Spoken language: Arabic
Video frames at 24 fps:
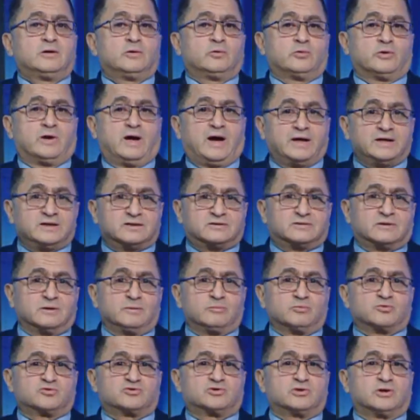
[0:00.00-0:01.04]
رعايه
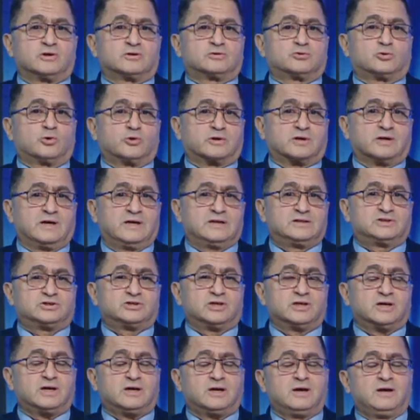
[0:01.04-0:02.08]
المستشار الترك ال
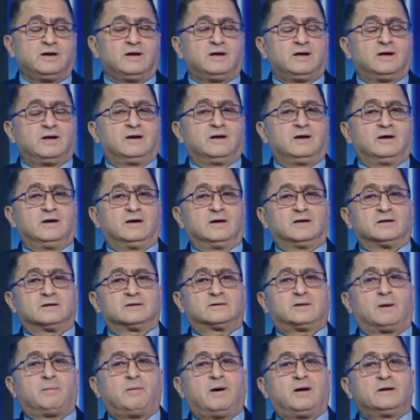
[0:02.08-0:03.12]
شيخ آه،
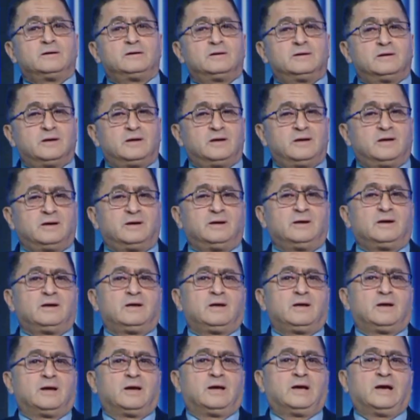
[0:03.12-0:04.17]
طبعا آه،
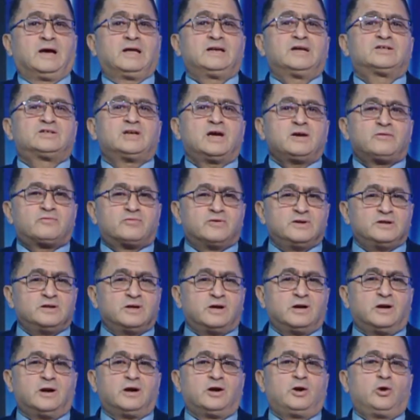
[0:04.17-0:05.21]
انا شايف ان
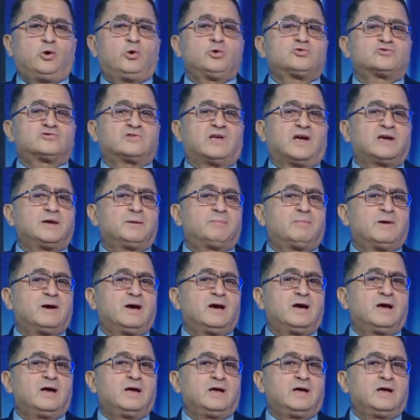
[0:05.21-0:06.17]
العرس هيبقى